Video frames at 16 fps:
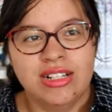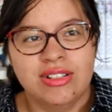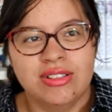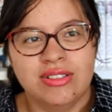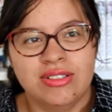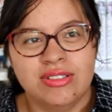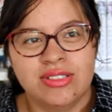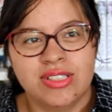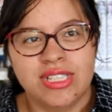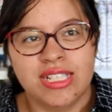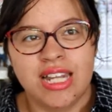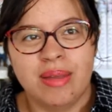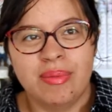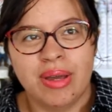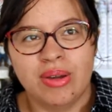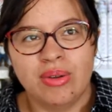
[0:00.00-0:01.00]
Euh, c'est
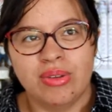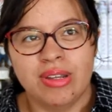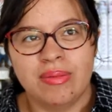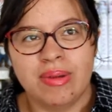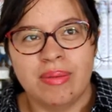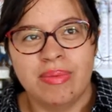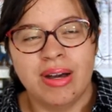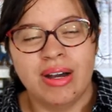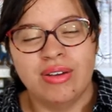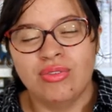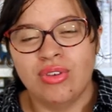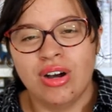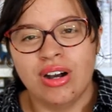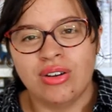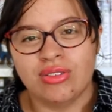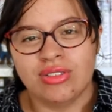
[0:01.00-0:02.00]
la mère qu'on n'aimerait pas
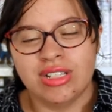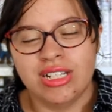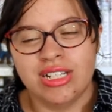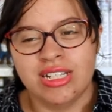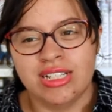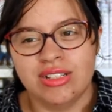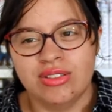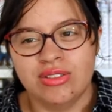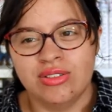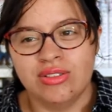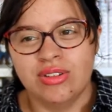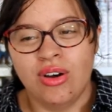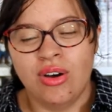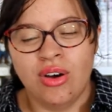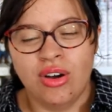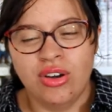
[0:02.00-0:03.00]
avoir quand elle est euh,
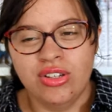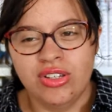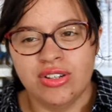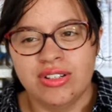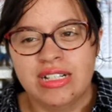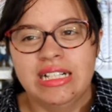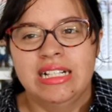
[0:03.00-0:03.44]
en rogne.